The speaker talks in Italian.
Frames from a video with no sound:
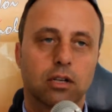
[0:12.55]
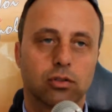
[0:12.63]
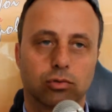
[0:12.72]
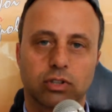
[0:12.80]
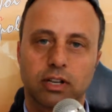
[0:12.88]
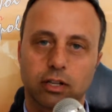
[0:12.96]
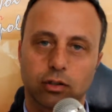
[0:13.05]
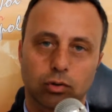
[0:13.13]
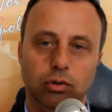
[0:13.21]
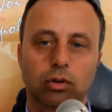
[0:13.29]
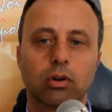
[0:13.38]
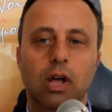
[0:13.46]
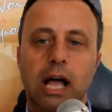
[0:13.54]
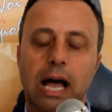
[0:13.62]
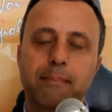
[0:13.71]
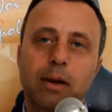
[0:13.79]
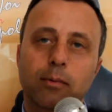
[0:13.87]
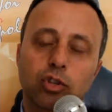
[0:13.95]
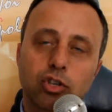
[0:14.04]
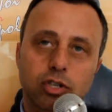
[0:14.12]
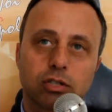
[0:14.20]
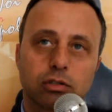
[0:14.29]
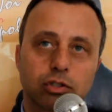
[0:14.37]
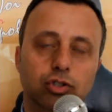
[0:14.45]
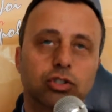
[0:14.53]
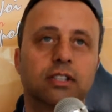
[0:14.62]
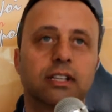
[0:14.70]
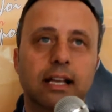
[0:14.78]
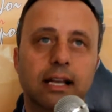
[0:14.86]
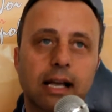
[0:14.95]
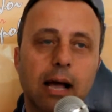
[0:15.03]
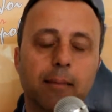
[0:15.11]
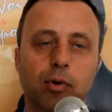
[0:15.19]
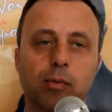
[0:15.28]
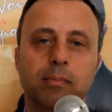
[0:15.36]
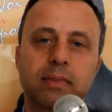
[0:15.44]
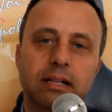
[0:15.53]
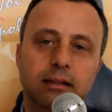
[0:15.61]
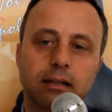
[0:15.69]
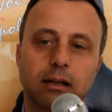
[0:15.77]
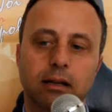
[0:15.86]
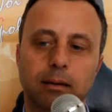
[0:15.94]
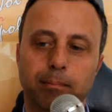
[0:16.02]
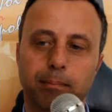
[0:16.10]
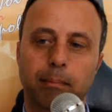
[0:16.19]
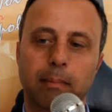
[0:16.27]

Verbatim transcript: sul, territorio, abbiamo deciso di scendere in campo per mettere